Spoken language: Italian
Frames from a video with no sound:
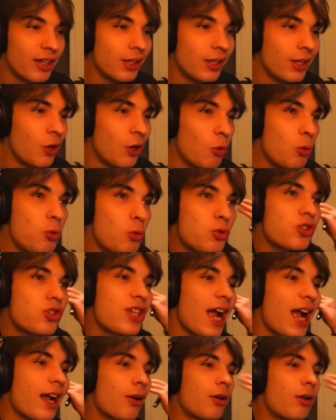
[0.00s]
un
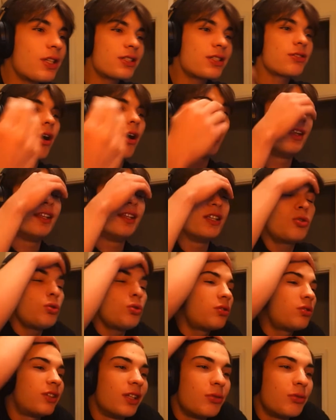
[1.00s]
sacco di soldi,
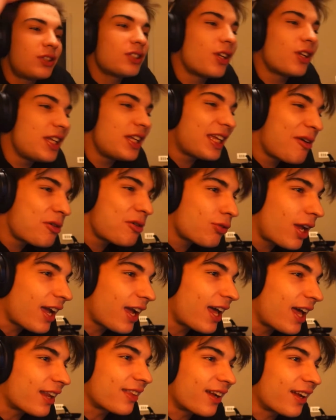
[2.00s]
tutti, tutti i soldi che avevo sulla
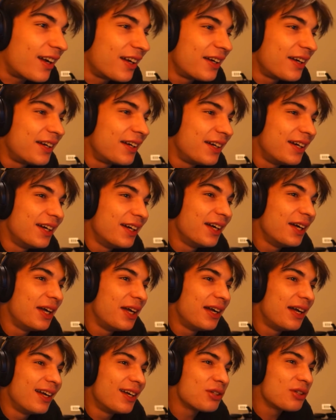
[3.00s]
carta.
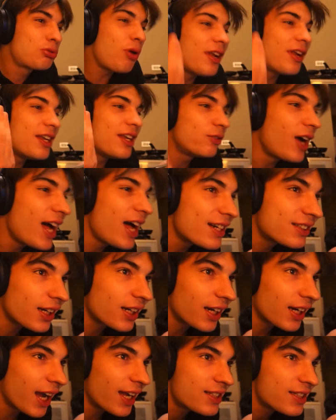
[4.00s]
Su OnlyFans,
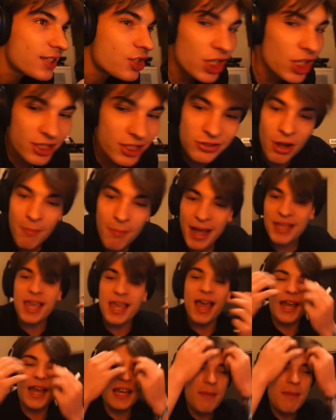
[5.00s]
ragazzi, cioè sto
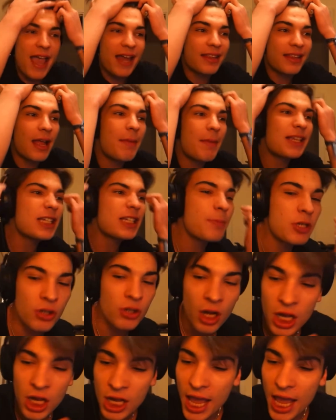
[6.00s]
magliare di merda, a me si è speso,
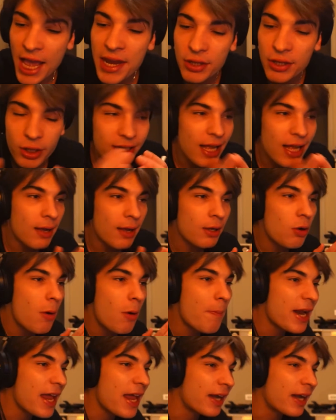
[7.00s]
è andato a, a
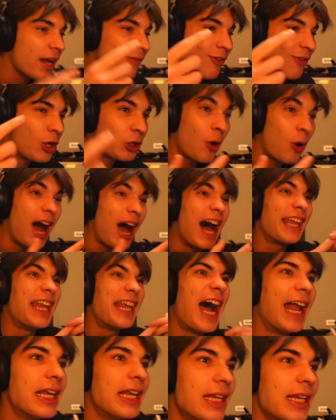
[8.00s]
comprare le foto a
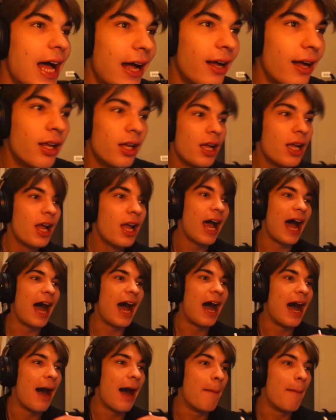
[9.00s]
Dalila
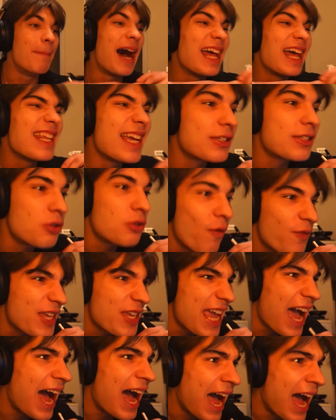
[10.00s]
a Maria
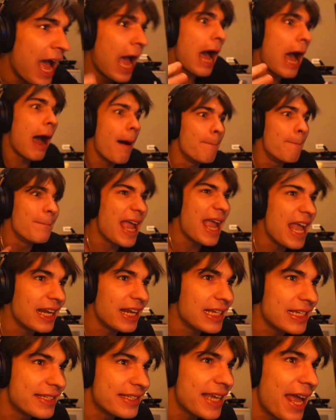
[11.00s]
Sofia, a
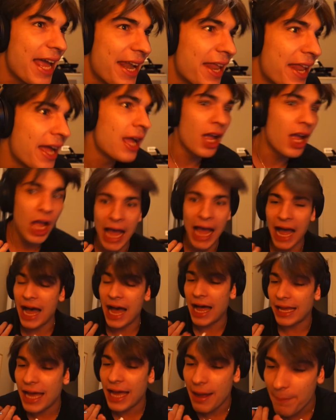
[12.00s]
Mary Ziel,
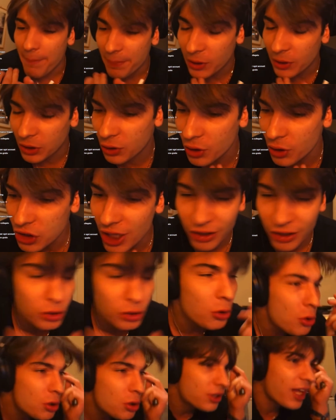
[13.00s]
a porco dio, a
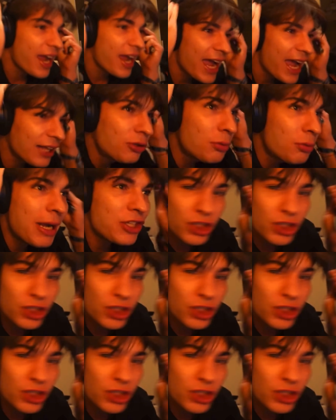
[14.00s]
tutte, a tu, ma ci sono